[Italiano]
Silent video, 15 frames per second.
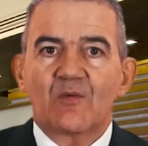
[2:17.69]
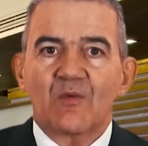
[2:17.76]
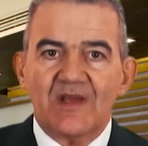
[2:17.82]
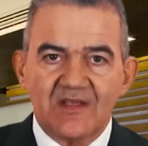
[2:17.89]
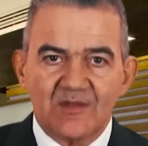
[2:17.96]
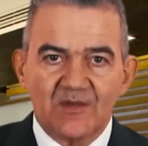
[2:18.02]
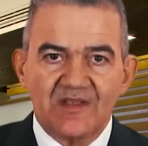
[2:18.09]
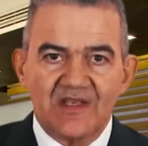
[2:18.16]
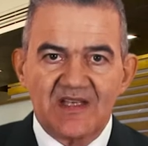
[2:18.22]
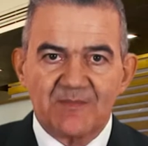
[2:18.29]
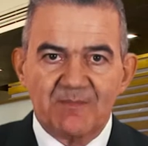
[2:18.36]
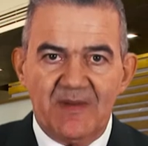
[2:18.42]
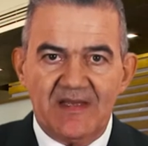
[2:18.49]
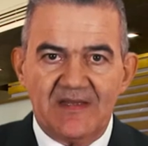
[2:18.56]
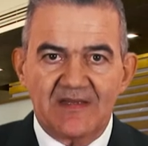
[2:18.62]
questo si
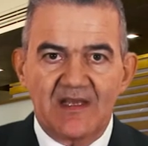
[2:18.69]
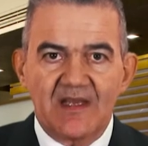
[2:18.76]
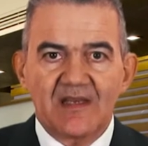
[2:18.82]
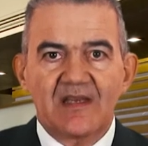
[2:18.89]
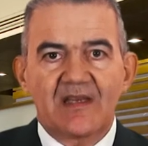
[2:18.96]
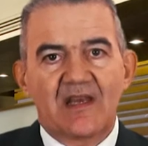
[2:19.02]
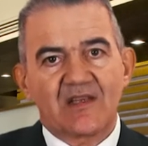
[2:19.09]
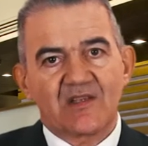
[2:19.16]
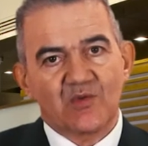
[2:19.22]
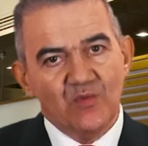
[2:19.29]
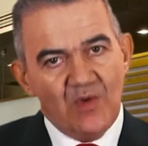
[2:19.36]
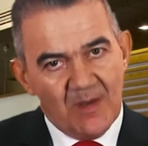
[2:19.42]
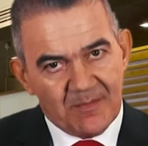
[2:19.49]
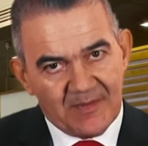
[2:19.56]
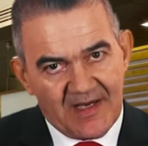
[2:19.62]
aspetta che la
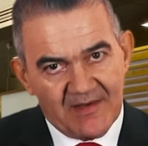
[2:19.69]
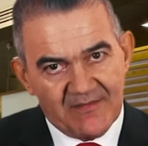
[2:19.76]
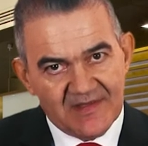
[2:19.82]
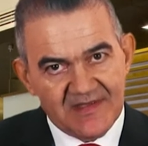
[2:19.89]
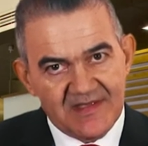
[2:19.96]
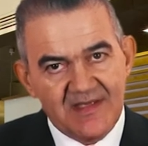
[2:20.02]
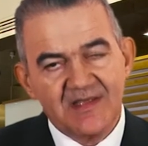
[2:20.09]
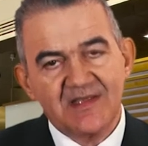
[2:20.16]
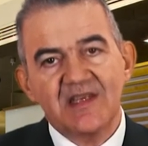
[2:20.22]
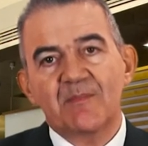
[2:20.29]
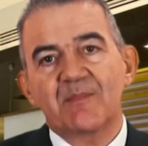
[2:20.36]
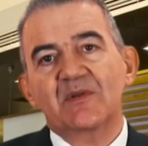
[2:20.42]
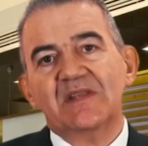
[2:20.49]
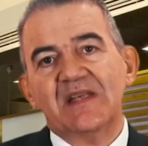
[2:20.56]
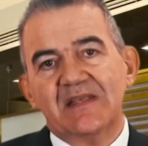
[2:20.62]
sua privacy sia
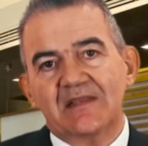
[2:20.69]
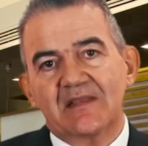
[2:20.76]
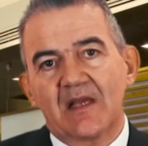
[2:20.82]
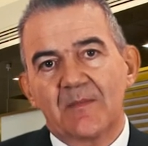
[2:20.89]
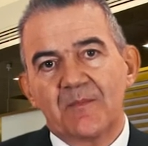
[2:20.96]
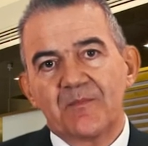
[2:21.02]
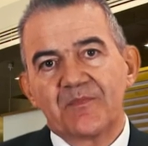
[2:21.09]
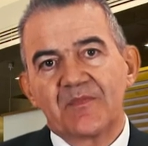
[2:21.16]
protetta.